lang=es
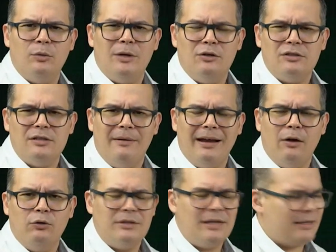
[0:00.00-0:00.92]
bueno, se van a
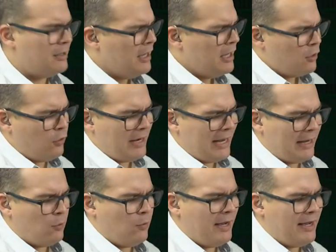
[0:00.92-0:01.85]
encontrar con
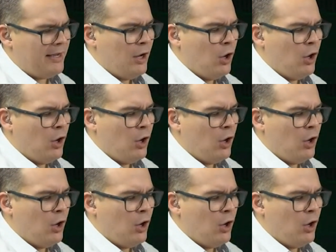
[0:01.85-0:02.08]
agua,